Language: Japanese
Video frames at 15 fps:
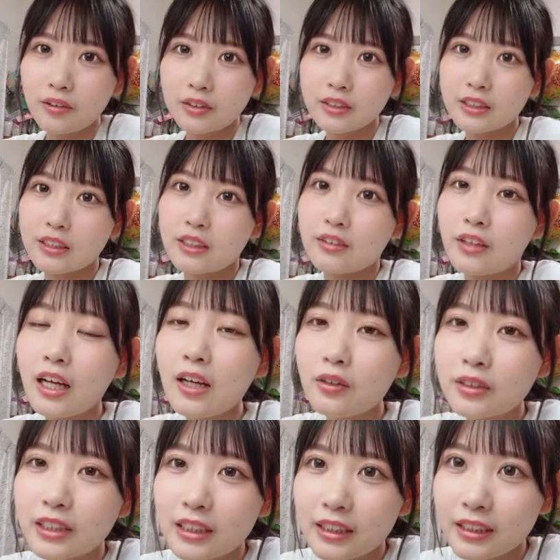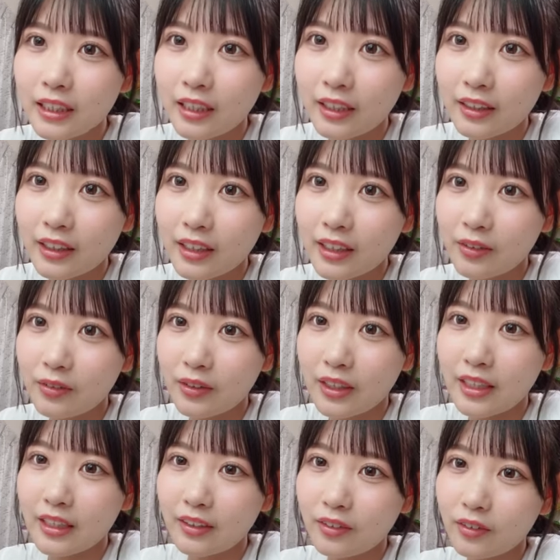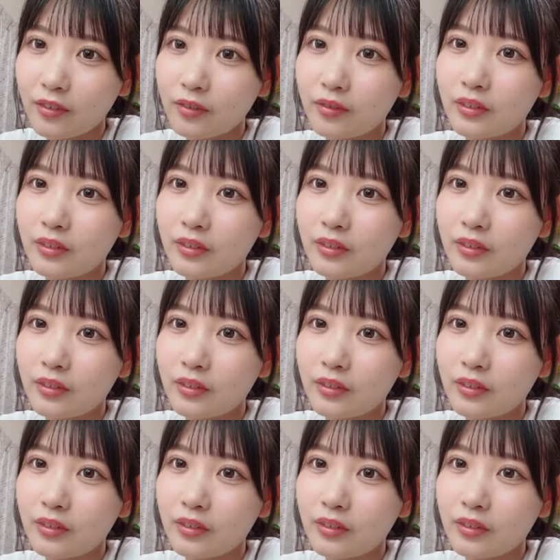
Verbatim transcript: よツイートあおしいしか勝たしギありがとう